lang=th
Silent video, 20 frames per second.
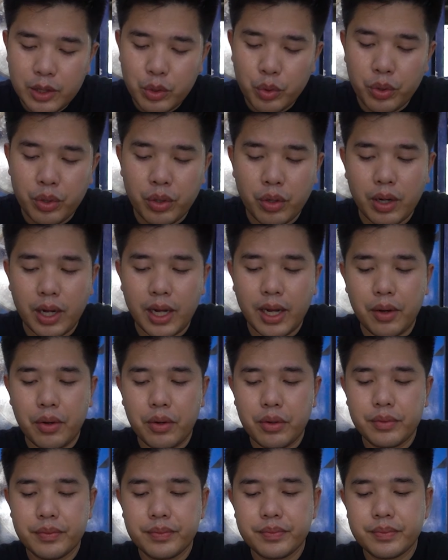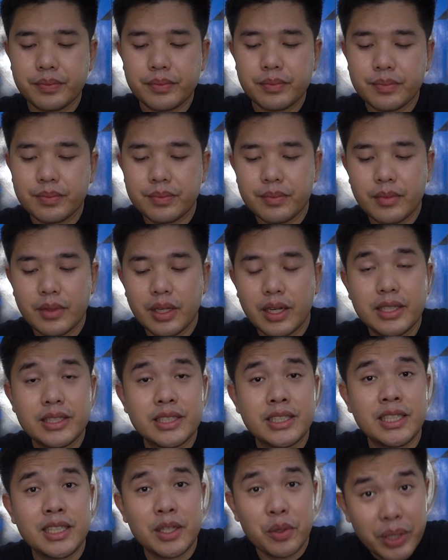อตุ๋นของเขา
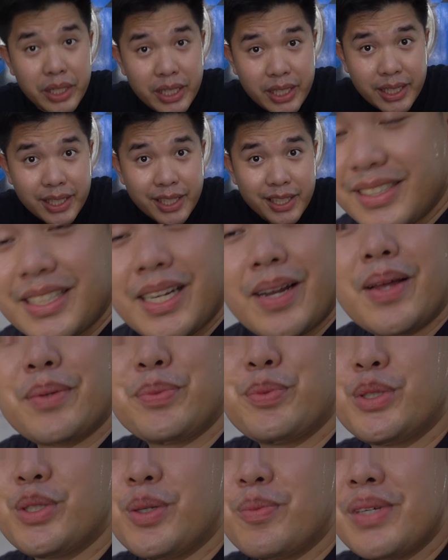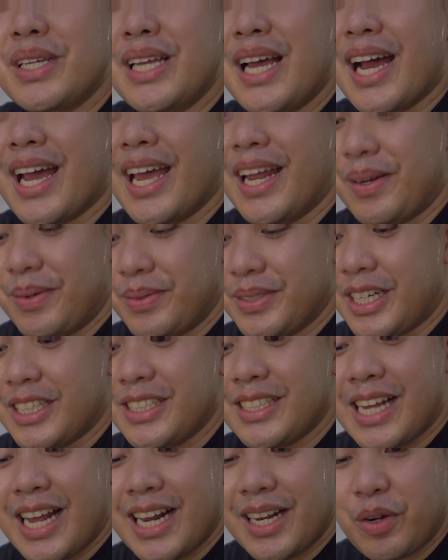ชิ้นเท่านี้แต่ผู้ชมที่อยากเห็น
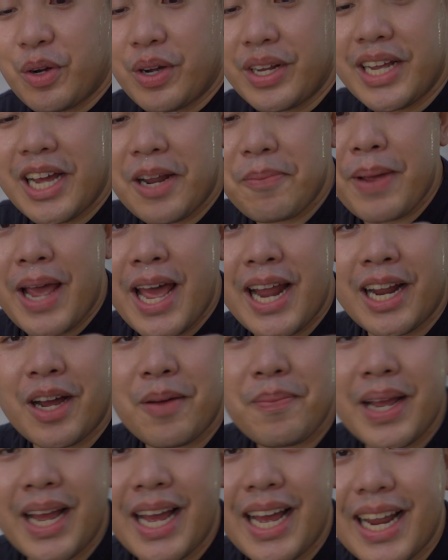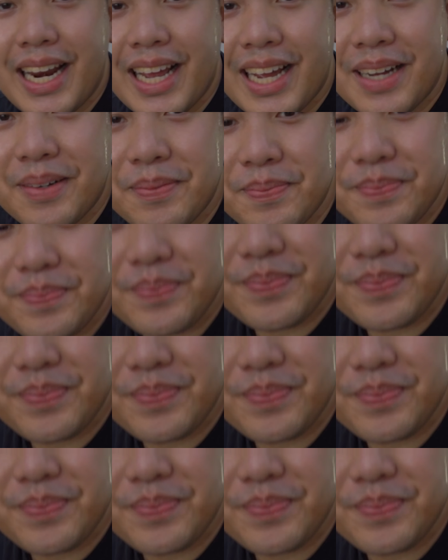ชัดๆขออนุญาตแพนไปหานะครับ